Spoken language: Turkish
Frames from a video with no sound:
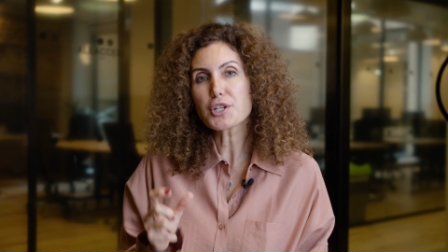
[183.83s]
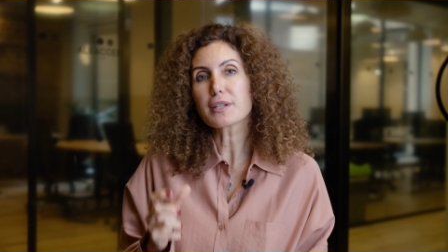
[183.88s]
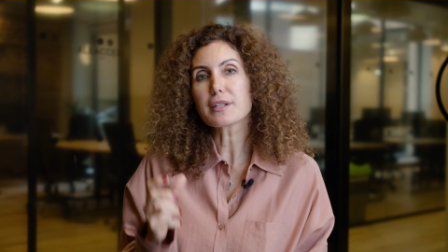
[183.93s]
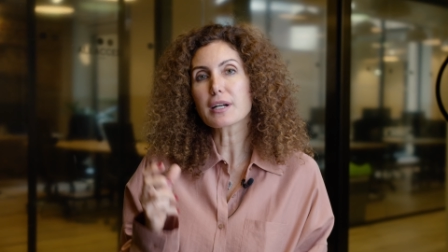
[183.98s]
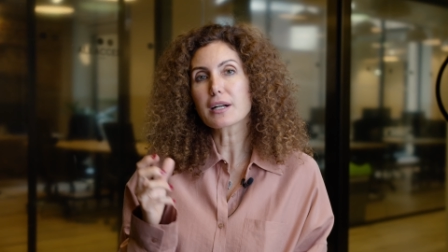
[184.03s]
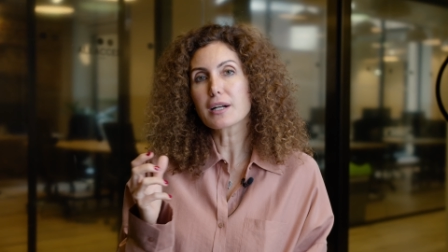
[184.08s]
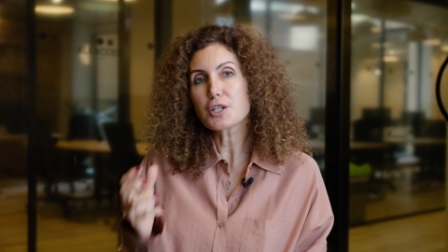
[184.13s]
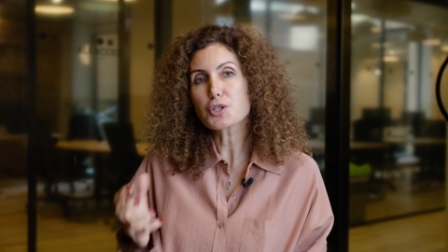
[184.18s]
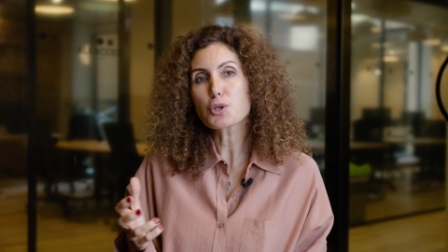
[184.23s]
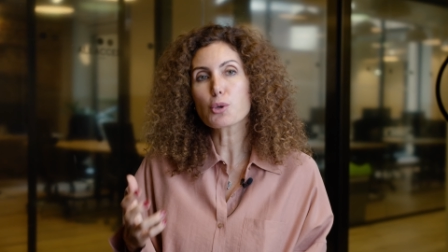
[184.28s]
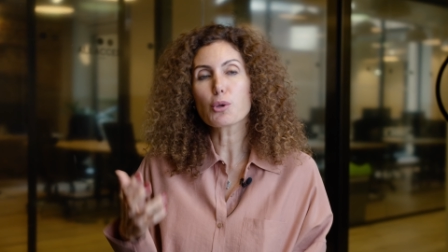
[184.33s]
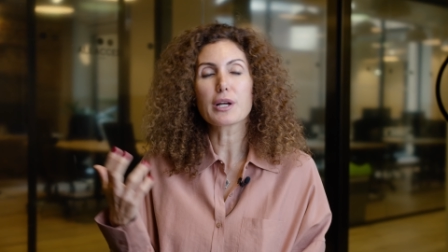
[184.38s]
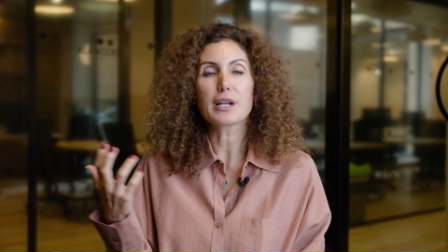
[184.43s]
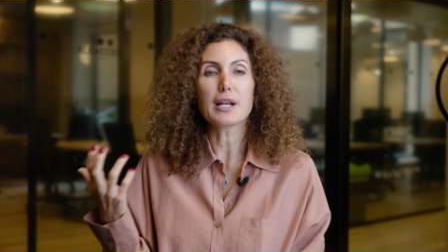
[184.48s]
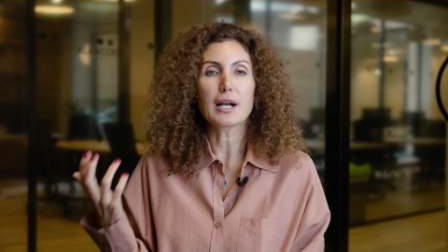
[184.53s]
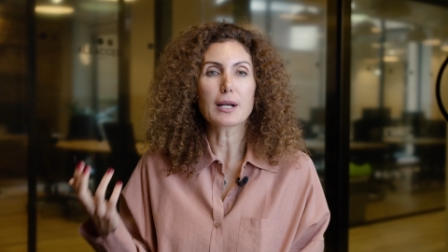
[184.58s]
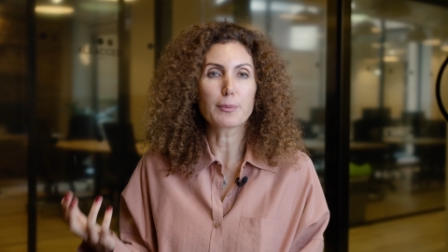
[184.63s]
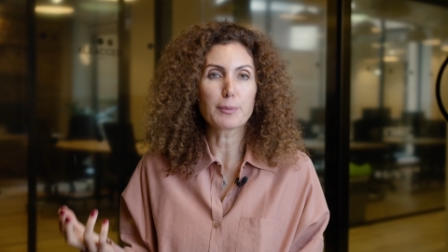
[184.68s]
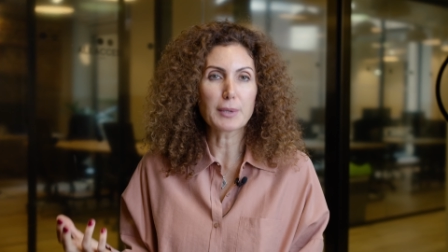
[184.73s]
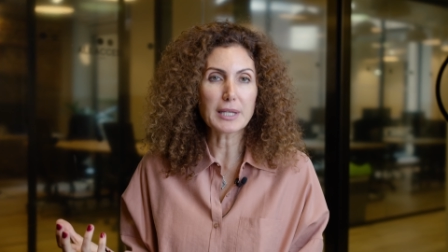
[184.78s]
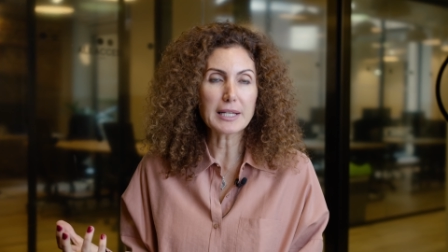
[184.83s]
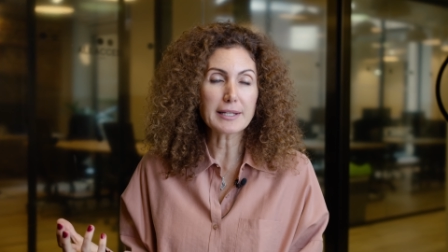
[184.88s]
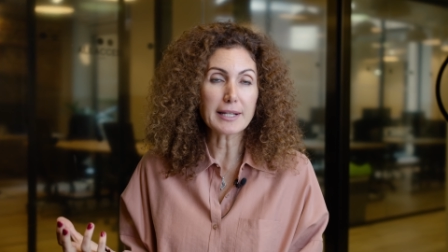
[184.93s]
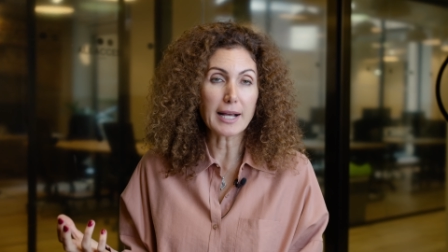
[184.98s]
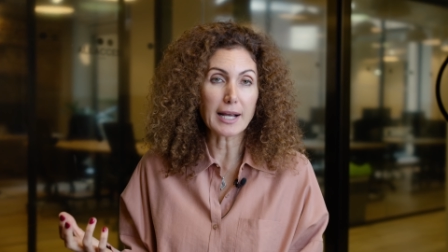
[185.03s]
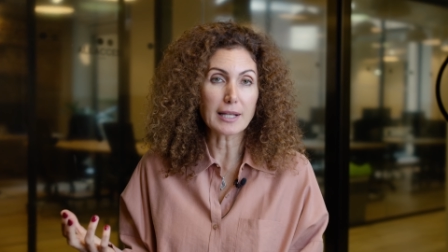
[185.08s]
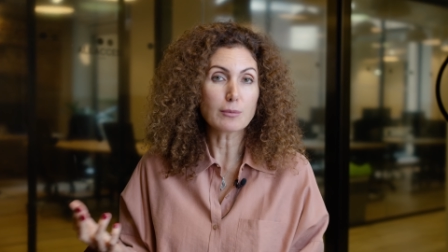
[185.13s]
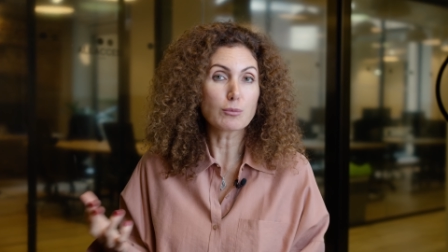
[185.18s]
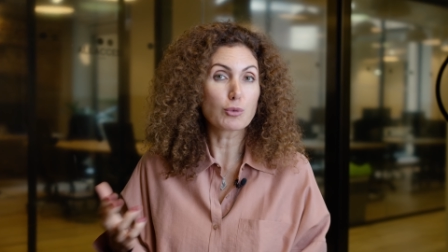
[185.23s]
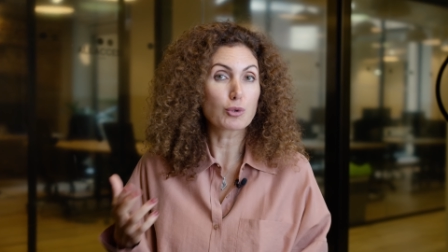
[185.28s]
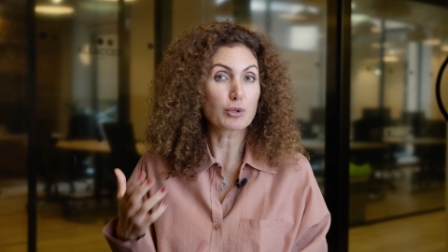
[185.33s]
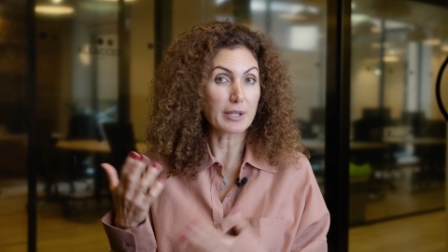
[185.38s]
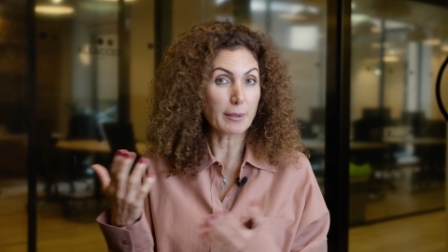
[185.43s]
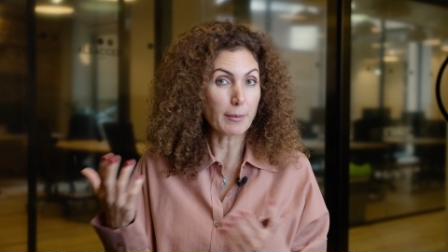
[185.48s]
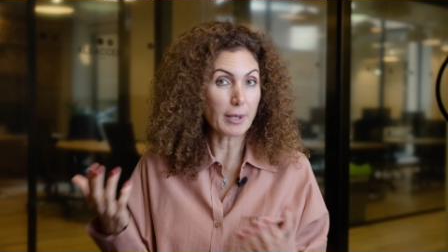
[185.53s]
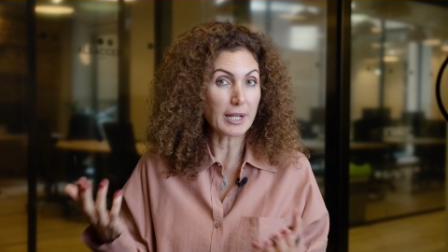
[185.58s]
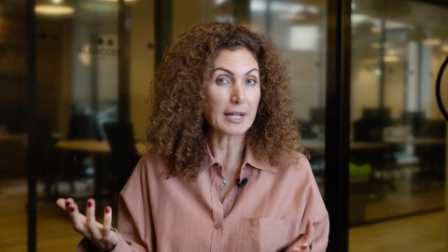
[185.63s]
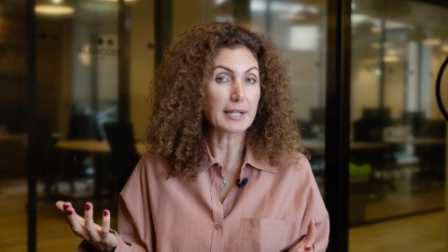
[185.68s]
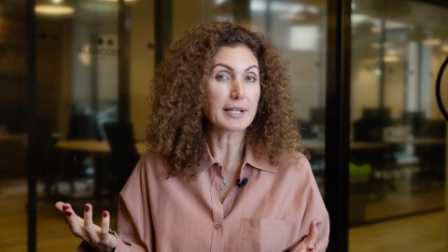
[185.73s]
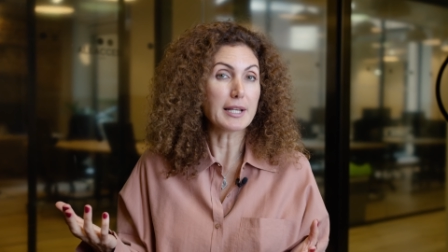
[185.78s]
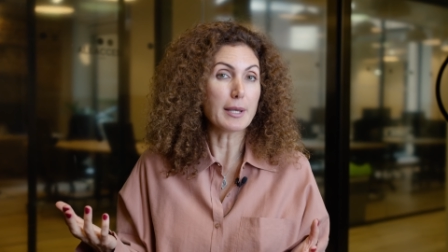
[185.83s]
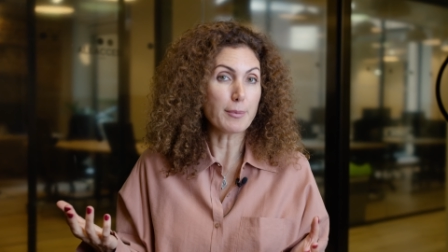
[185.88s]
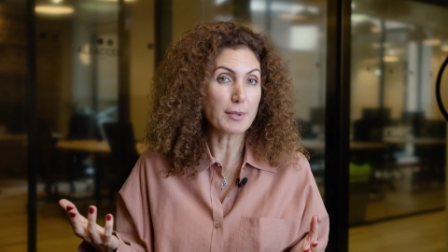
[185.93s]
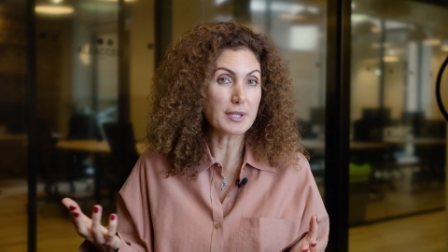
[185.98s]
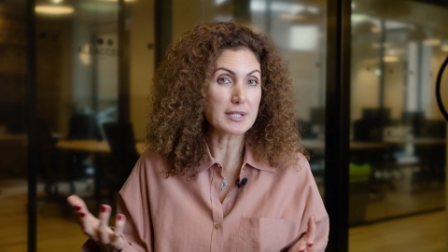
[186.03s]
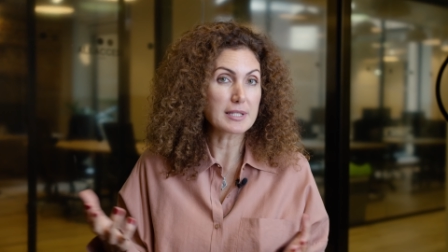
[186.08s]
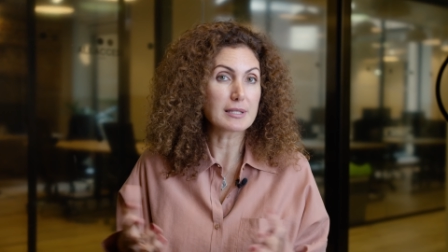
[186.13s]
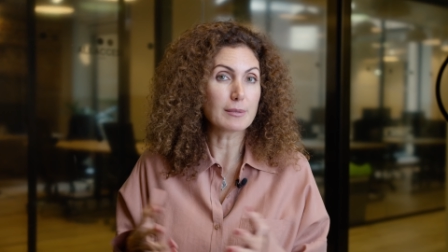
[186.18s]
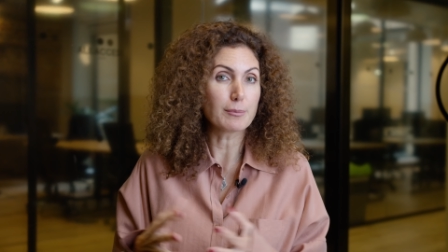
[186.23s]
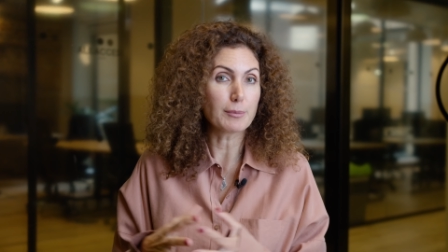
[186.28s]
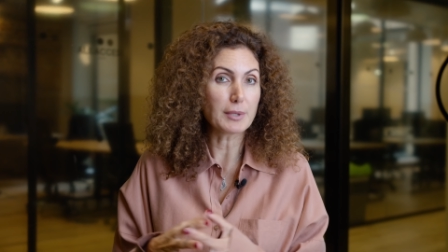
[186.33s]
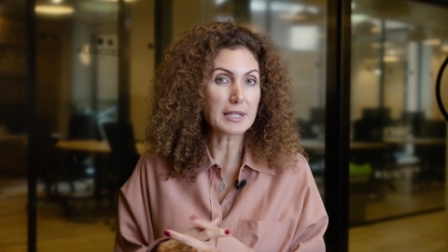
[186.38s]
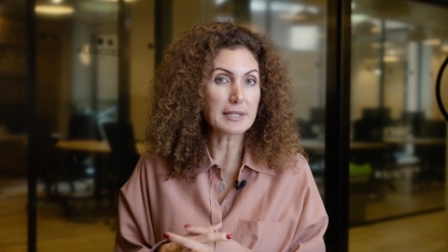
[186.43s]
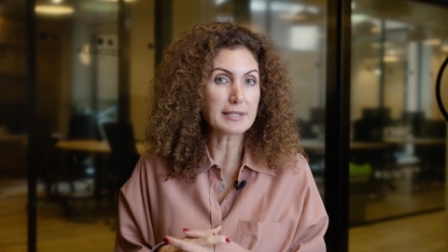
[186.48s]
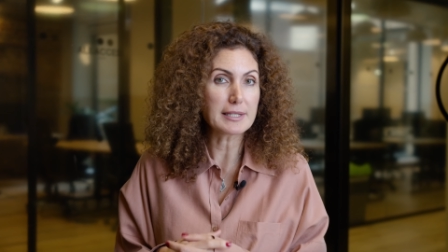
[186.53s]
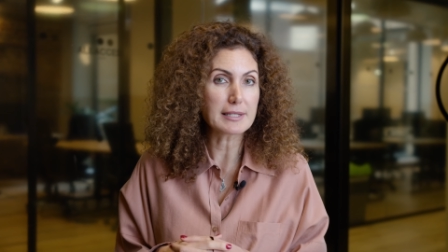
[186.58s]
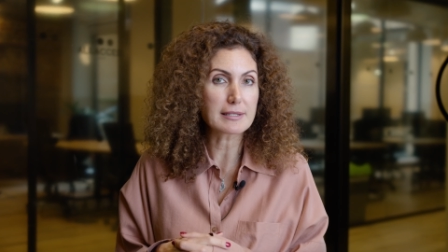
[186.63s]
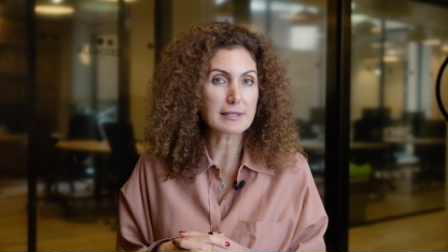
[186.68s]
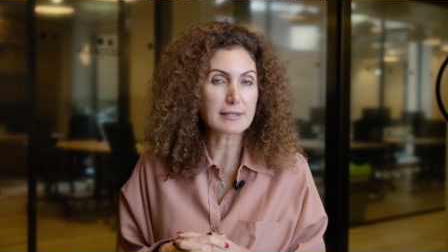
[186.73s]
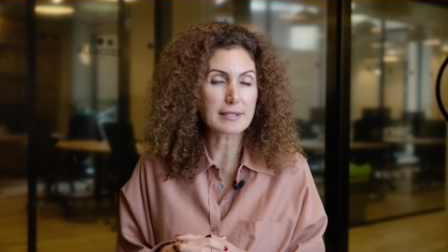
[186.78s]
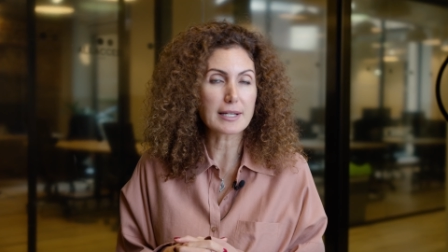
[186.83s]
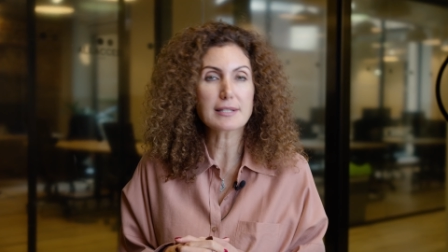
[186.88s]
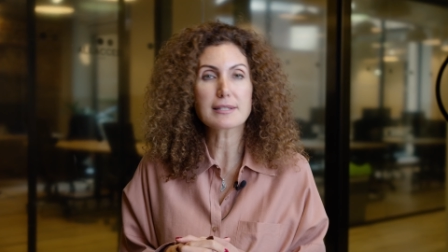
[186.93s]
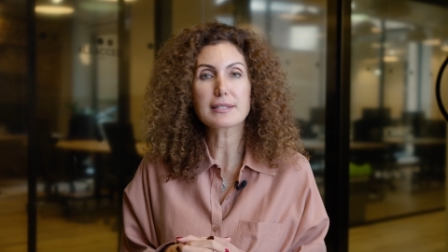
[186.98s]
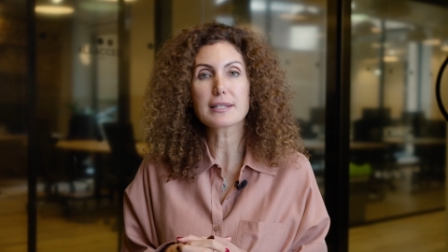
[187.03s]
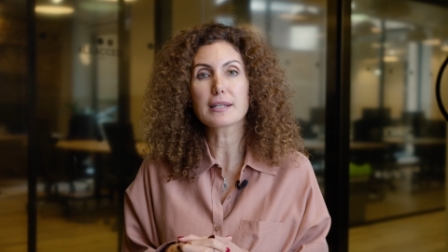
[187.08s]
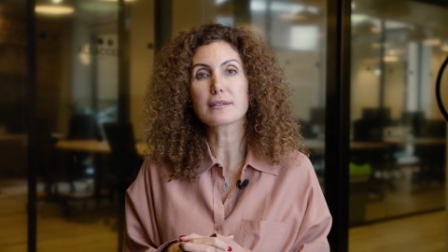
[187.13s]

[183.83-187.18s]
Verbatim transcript: ya da kaç olarak bilinen muhtemelen hepinizin bildiği stres